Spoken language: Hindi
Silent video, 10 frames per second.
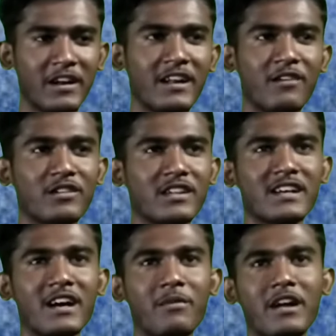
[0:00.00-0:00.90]
पड़ी नहीं
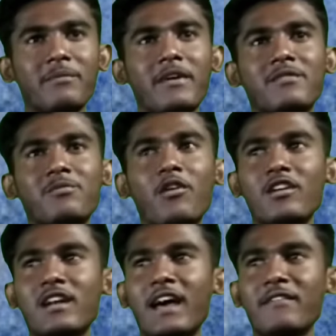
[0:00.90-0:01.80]
होती कि हमारे पास
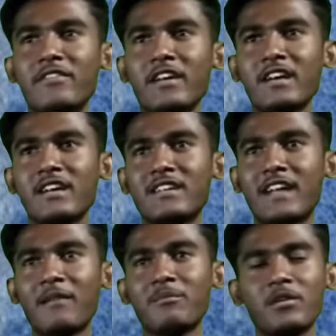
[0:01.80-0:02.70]
बहुत लाइफ है
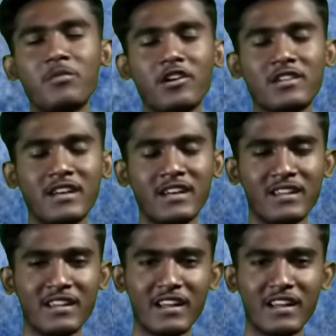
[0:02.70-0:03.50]
टाइम भी बहुत है